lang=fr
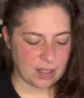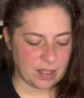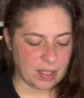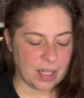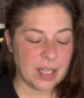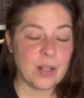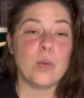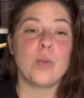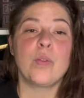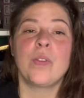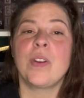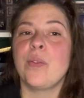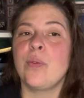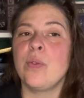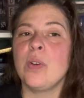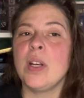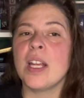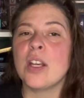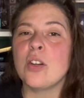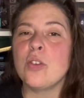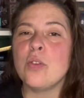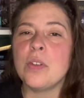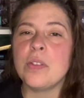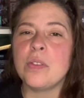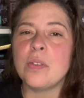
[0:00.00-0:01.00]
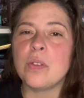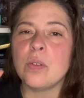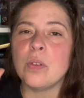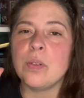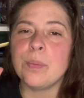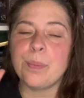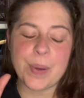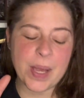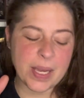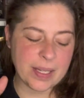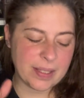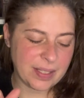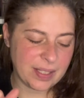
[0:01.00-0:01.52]
Et donc, je vais vous lire juste une
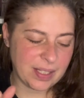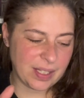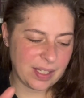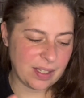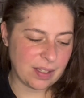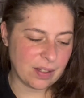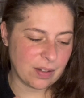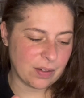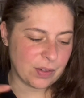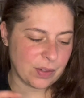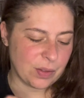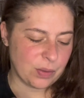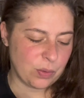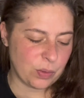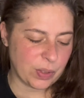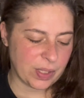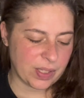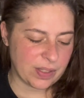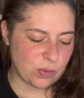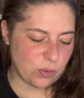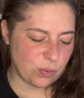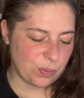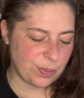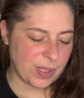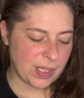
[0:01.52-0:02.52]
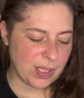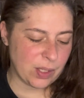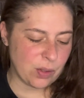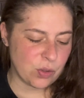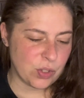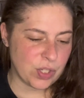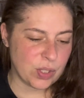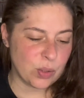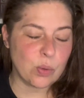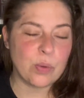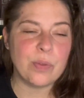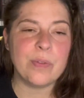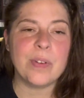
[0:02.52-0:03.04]
partie euh, du résumé que
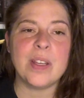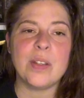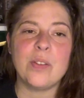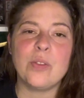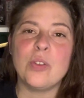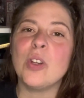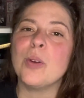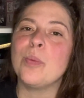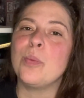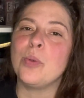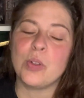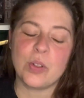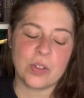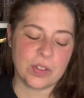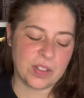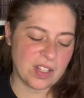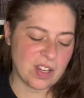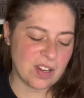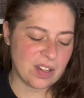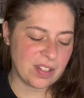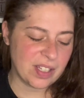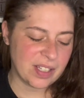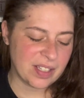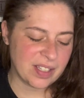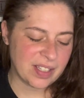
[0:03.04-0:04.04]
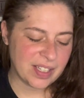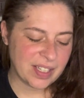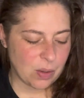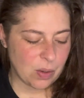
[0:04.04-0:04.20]
j'ai trouvé sur Booknode.